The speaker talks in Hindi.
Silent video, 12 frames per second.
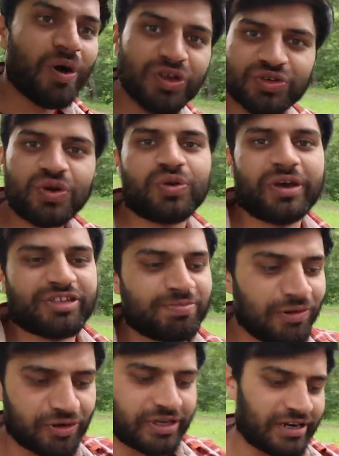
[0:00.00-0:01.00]
मॉस्को को
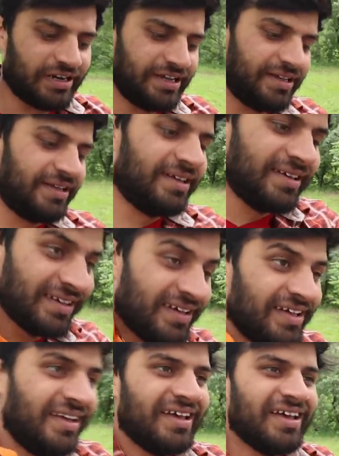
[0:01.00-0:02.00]
एक्सप्लोर करने
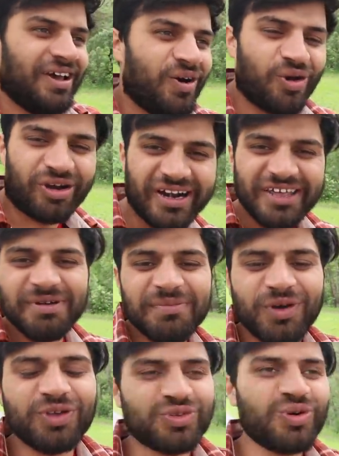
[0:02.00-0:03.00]
ऑलरेडी मैं
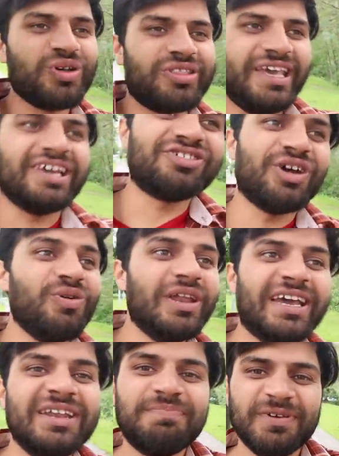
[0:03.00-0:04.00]
मॉस्को को देख चुका हूँ
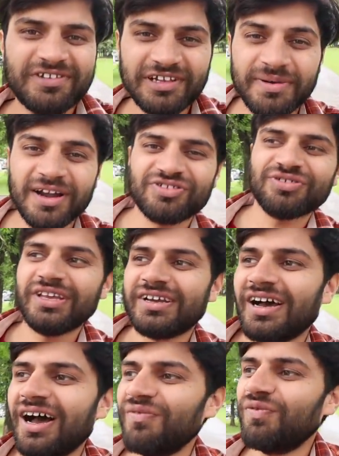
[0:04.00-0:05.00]
लेकिन पिछली बार जो
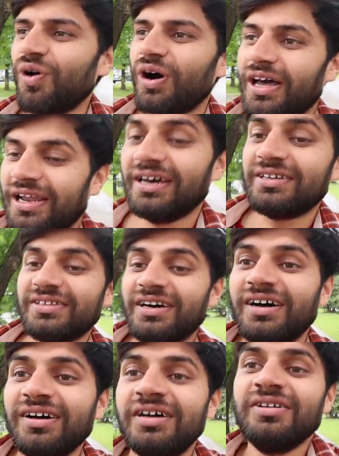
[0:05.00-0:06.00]
देखा वो अलग
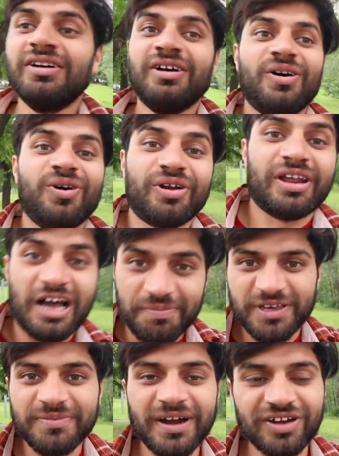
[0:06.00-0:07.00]
था और अब
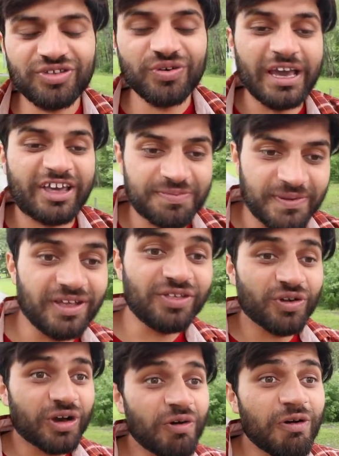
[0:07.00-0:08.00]
की बार जो
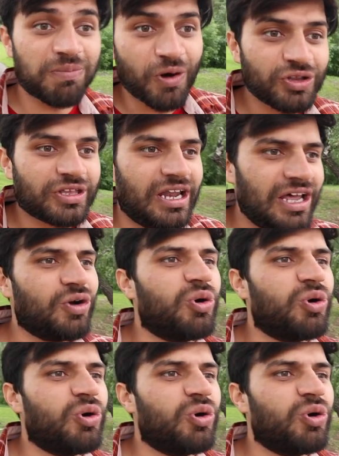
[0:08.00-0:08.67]
एक्सपीरियंस होगा वो बहुत अलग